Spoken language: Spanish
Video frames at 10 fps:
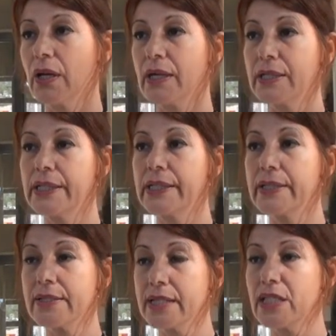
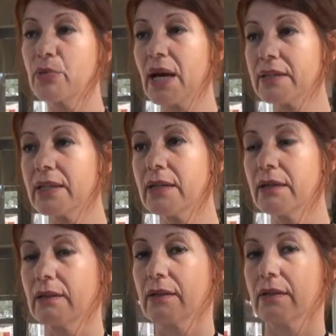y se debate
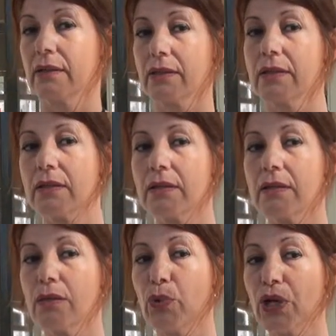
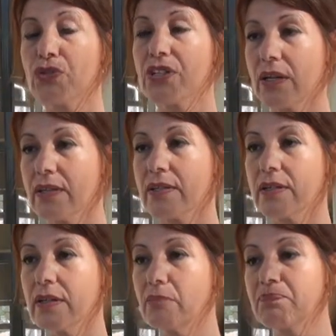y bueno,
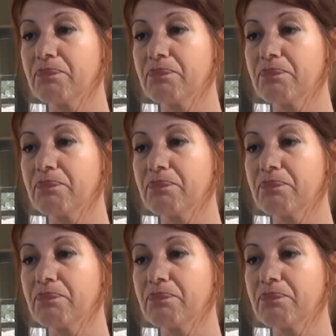se,